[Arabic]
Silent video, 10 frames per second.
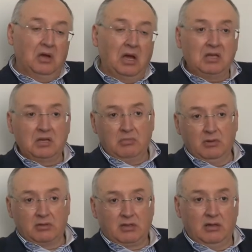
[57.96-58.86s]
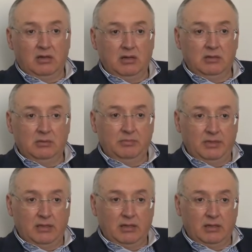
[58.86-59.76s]
هيدي بالنقطة
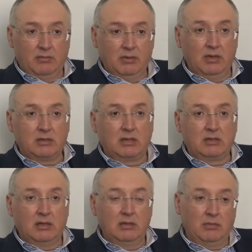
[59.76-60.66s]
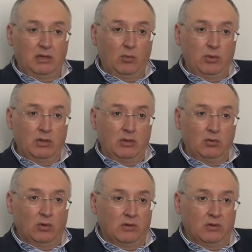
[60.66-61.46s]
البداية بالنقطة المعنوية انه